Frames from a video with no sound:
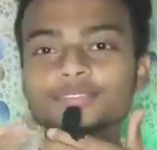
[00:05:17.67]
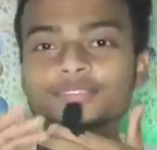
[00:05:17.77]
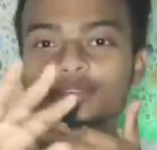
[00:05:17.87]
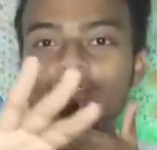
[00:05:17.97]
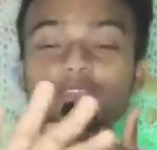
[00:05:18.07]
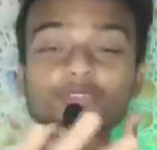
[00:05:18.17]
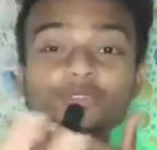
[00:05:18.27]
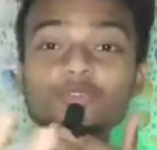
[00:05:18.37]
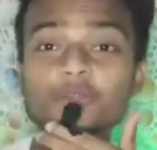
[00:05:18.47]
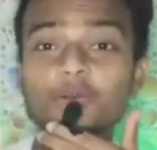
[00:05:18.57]
सॉरी
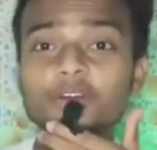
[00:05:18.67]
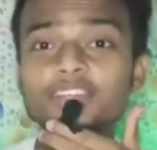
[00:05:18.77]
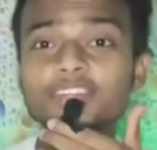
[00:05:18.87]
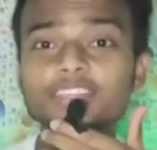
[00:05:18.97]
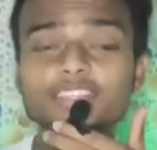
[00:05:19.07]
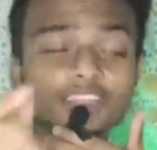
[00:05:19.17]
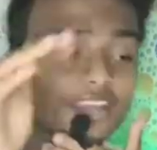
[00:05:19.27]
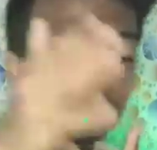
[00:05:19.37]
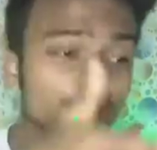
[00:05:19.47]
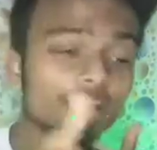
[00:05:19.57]
दोस्तों उस पर गौर नहीं
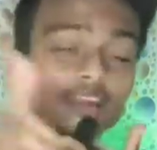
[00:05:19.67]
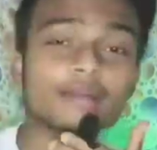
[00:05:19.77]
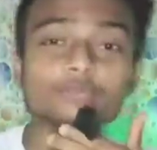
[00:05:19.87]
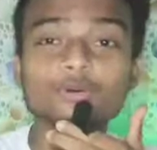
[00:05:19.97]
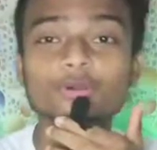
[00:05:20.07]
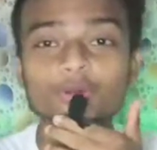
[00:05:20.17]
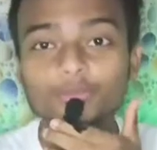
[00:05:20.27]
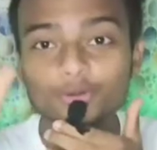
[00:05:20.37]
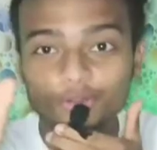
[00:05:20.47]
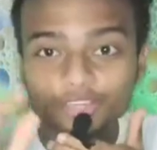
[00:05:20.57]
कीजिएगा पर हराम खोर लोग
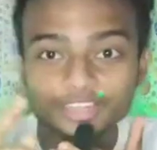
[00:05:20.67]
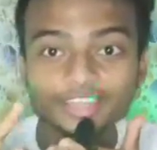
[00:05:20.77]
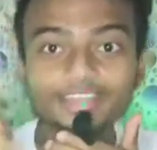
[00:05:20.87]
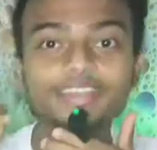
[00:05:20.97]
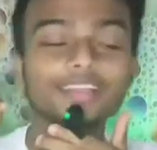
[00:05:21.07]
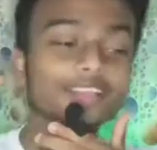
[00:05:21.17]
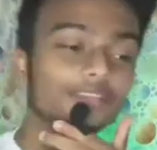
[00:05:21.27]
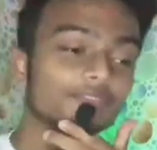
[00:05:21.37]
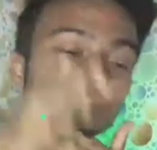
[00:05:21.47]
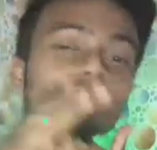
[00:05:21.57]
भोग रहे हैं
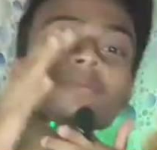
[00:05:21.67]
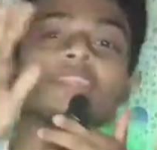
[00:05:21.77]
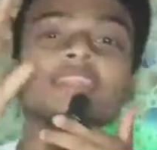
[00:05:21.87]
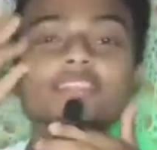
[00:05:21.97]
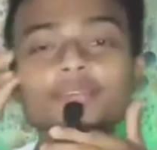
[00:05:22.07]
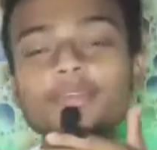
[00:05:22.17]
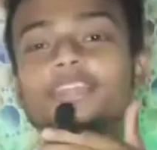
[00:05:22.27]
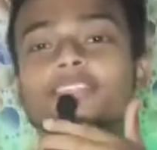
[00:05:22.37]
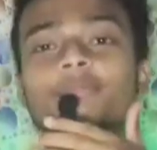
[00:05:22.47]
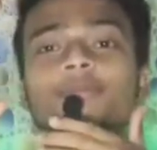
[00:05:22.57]
वीडियो बनाने समय
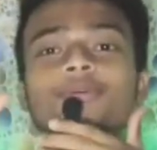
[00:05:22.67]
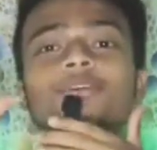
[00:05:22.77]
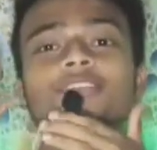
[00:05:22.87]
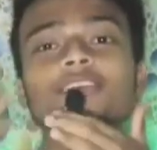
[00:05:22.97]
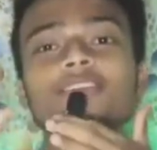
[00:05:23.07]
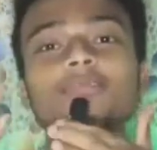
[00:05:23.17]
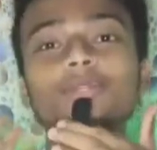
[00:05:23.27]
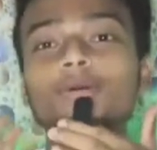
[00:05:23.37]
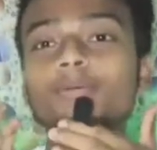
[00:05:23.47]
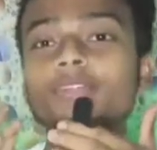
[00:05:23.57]
ही जब भी भोगते हैं जब
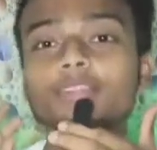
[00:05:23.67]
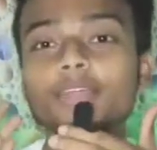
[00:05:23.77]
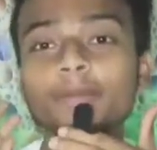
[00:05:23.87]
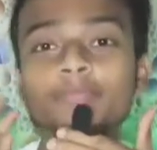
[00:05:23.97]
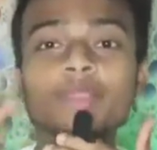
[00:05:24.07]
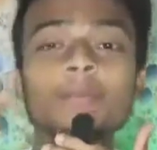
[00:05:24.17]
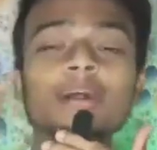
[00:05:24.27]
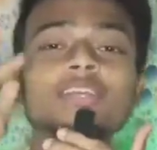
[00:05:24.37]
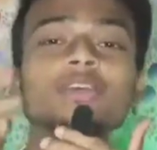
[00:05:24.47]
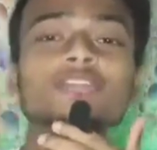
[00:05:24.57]
वीडियो बनती है
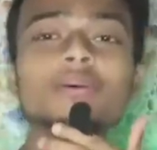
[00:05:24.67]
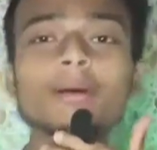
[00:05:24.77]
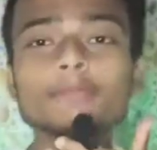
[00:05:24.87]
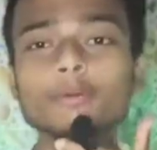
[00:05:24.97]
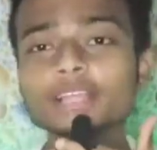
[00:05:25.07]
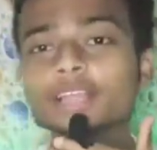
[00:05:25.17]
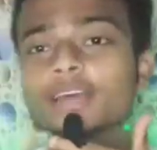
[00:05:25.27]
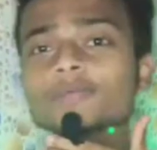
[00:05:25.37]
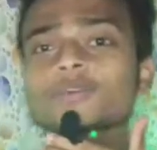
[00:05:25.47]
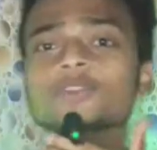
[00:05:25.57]
बाकी दोस्तों अब आपको बताना
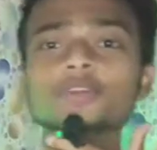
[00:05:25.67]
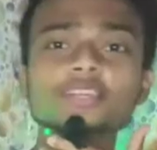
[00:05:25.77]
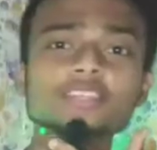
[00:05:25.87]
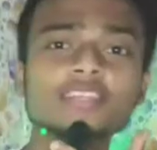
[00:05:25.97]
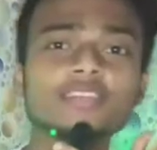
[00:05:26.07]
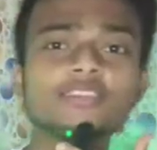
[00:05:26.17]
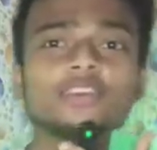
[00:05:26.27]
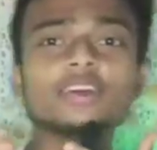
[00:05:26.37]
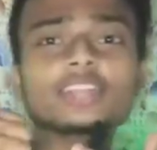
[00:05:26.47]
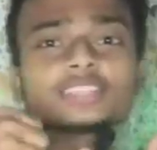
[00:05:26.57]
आपको वीडियो कैसी लगी
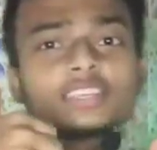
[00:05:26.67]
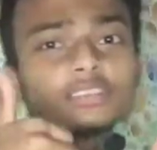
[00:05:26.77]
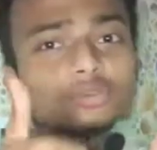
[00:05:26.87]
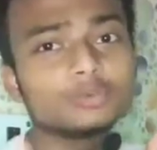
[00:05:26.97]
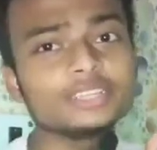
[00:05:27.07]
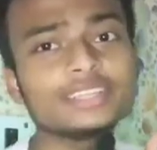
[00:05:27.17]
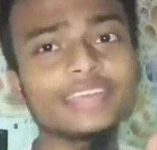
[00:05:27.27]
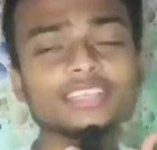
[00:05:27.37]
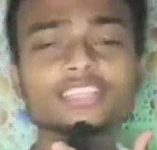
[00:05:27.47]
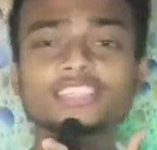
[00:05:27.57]
वीडियो अगर अच्छी लगी तो प्लीज़ लाइक
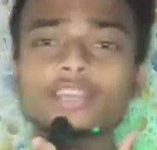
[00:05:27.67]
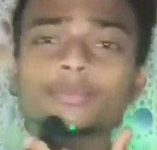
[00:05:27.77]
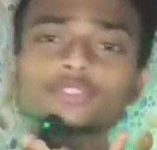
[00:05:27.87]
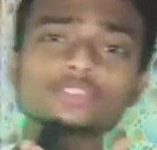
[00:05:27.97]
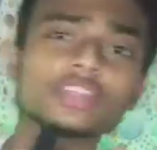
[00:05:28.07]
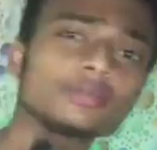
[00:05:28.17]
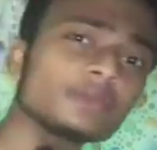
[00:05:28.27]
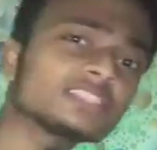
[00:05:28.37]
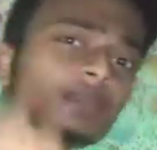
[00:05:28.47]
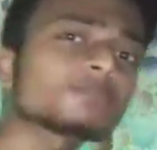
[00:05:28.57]
कीजिए चैनल पे जो जाए तो
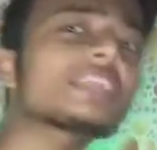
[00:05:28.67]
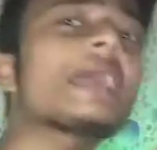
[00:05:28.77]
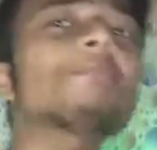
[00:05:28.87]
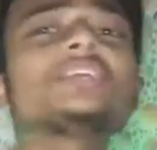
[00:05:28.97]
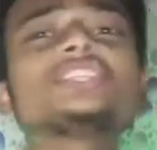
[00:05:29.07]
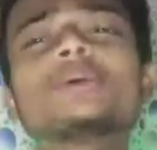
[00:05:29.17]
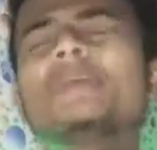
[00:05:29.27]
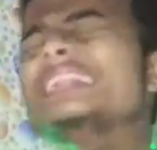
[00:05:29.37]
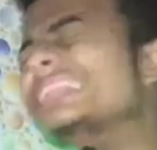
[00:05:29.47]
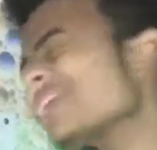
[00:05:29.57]
प्लीज़ सब्सक्राइब कीजिए मिलते हैं